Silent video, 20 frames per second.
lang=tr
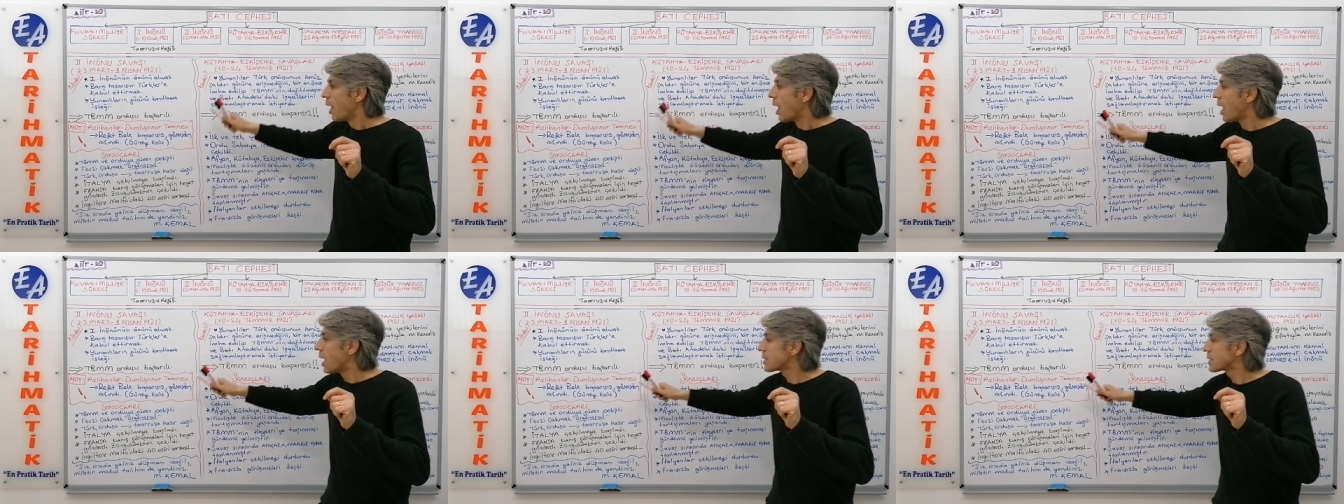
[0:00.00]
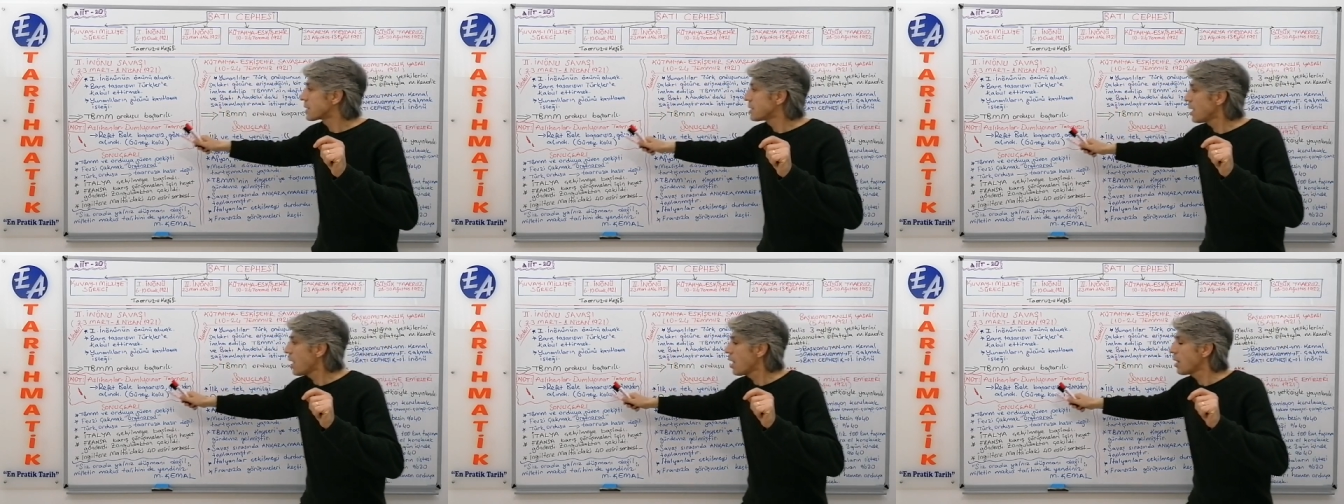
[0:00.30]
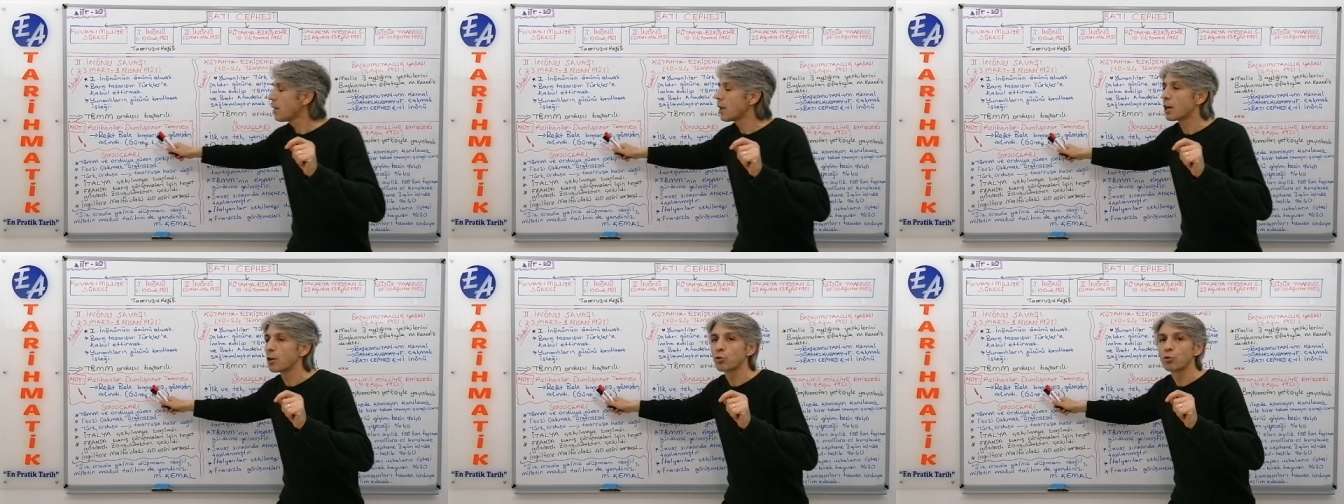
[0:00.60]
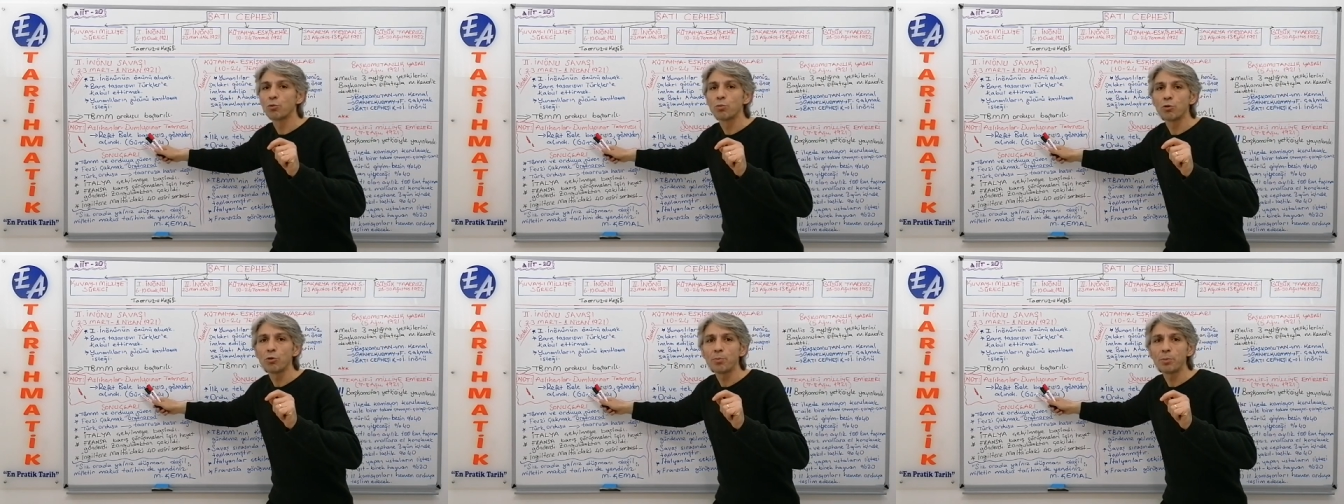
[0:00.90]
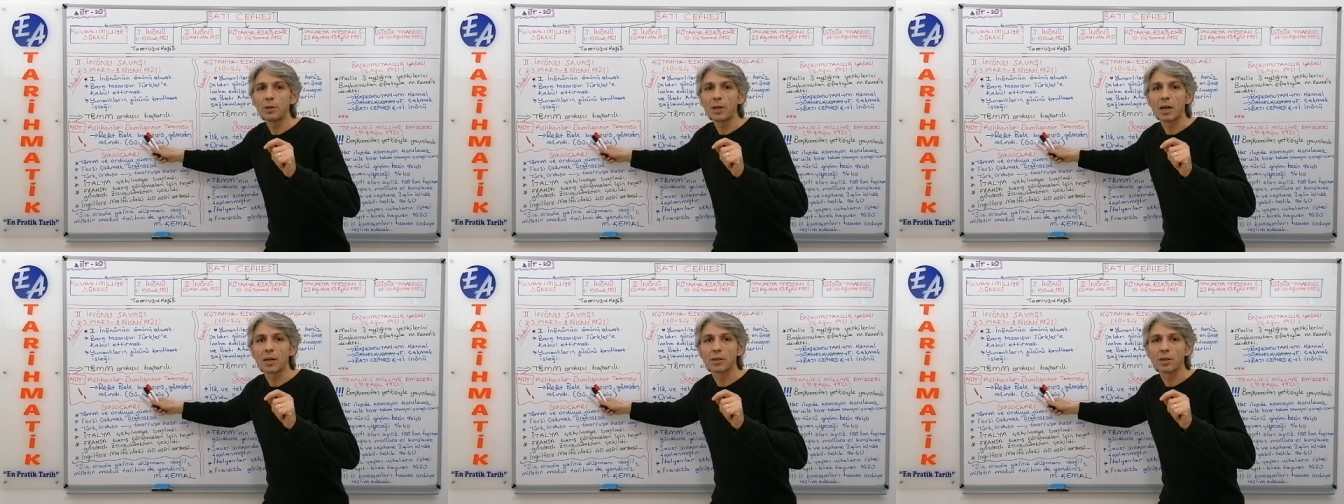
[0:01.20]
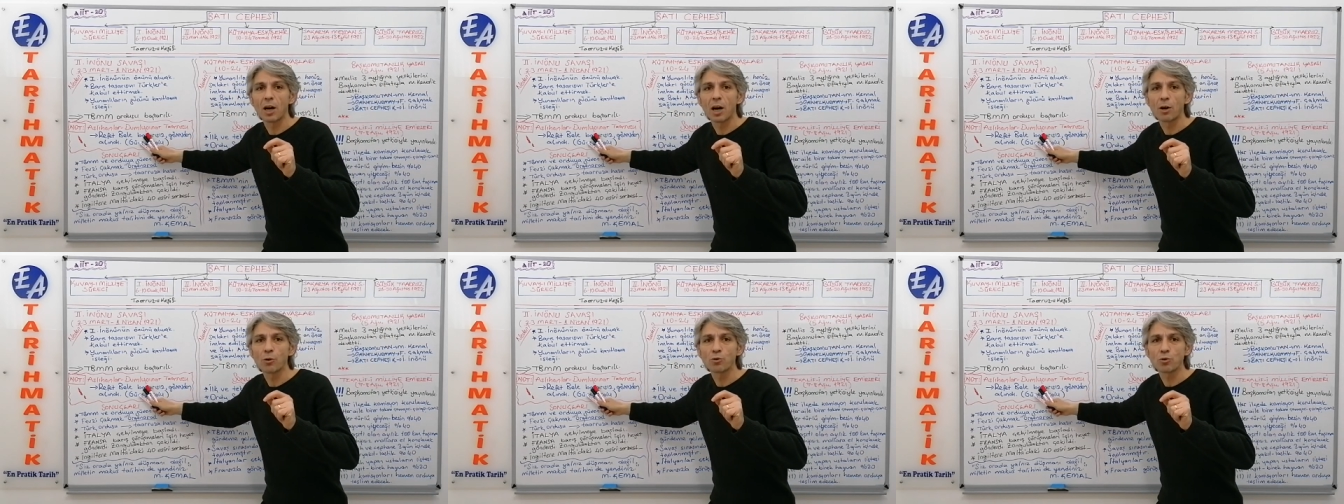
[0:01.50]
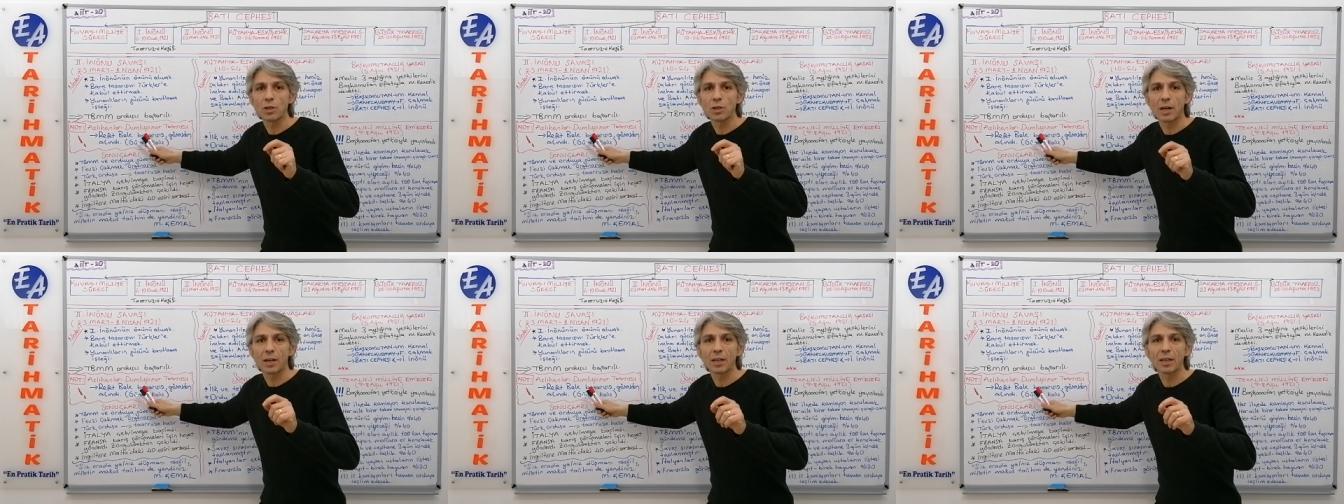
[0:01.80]
Aslıhanlar, Dumlupınar,
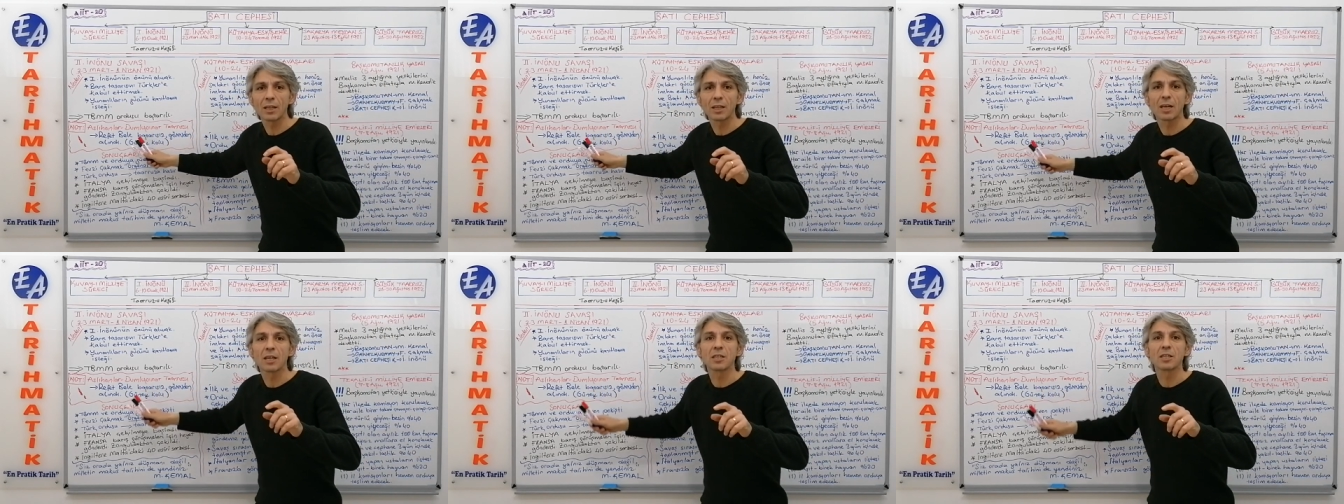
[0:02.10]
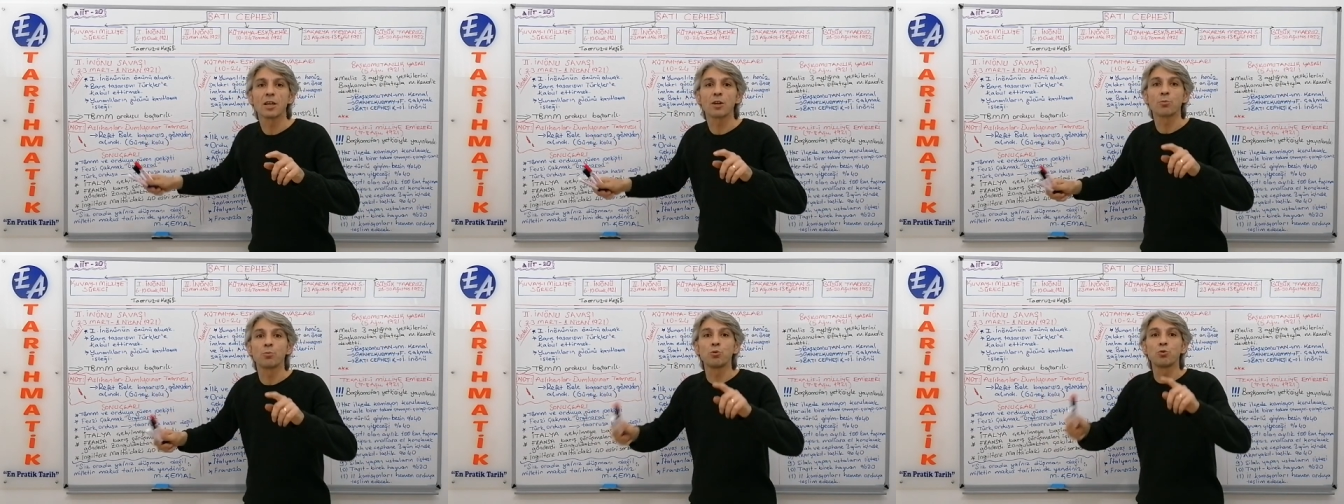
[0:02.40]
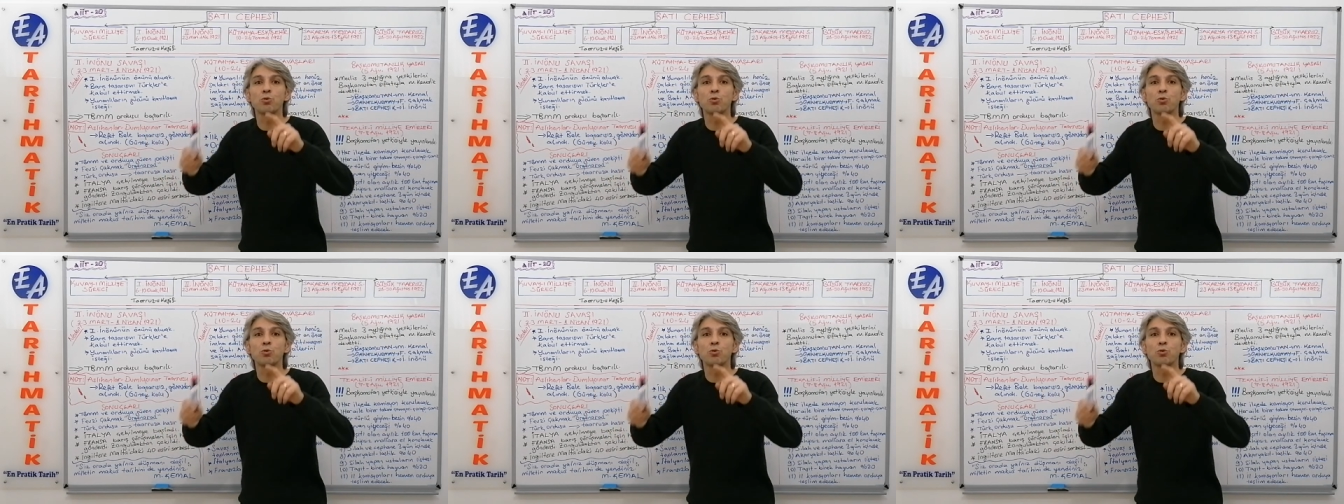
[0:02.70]
Daruz arkadaşlar